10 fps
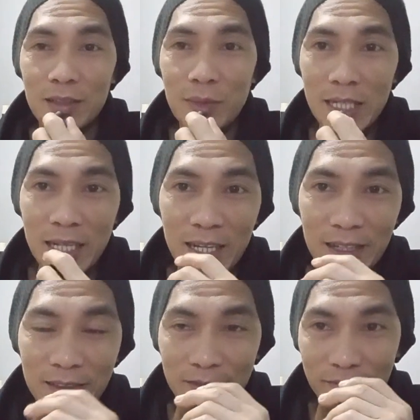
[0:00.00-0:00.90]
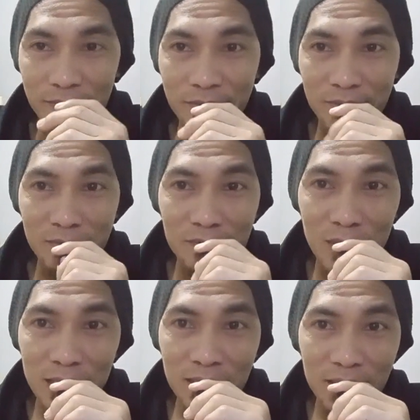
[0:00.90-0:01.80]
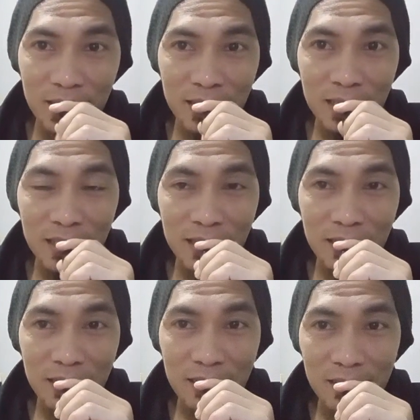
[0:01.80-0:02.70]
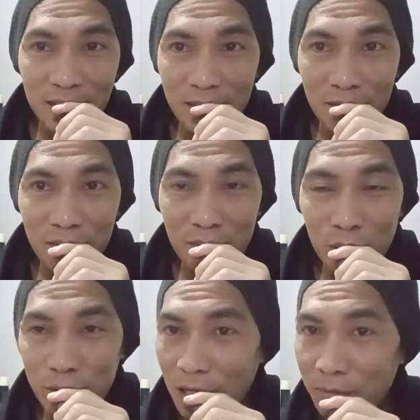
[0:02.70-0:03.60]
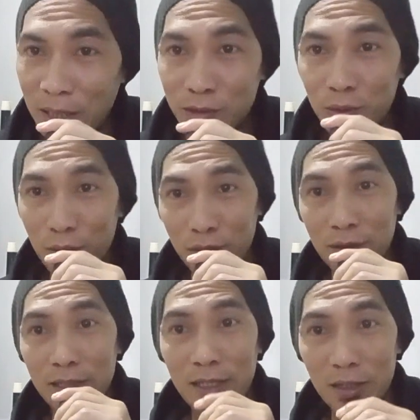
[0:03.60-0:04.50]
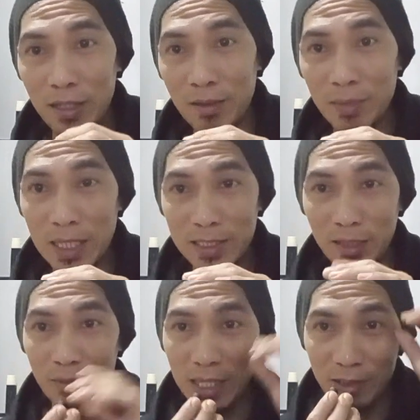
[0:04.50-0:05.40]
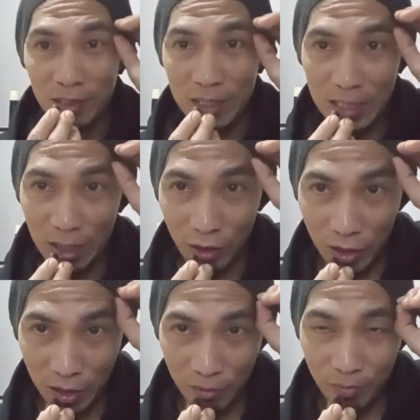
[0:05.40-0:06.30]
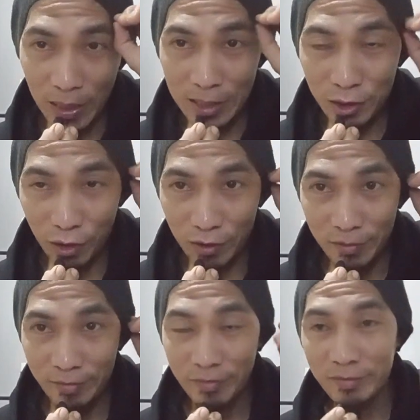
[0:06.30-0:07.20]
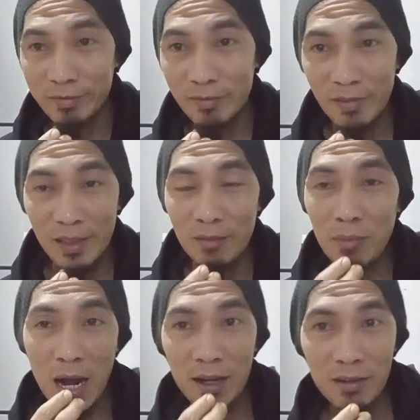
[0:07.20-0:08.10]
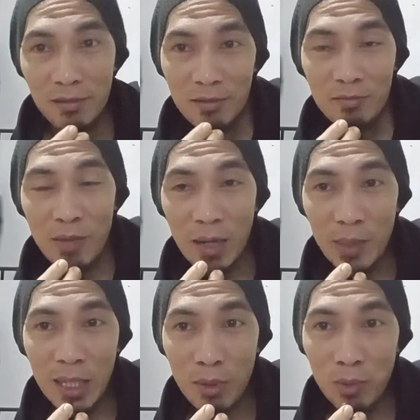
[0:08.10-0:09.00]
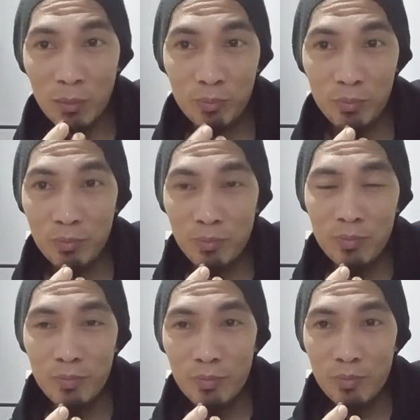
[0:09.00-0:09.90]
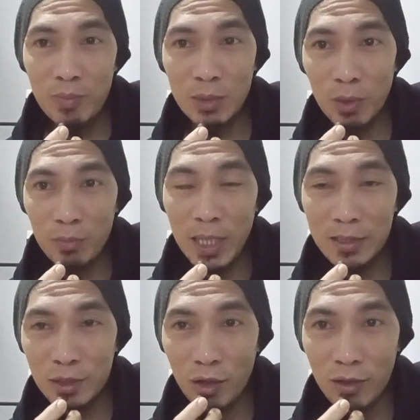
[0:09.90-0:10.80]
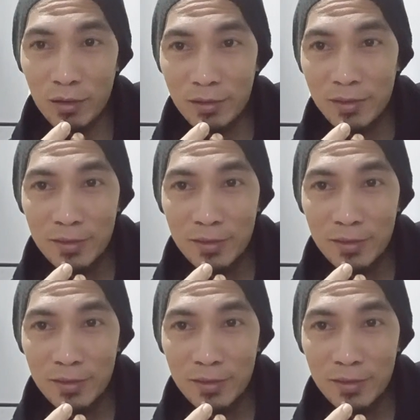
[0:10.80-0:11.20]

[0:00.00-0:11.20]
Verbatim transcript: gimana masih berusaha masuk ke Malaysia melalui jalur pelancong bang bagaimana membuat paspor pelancong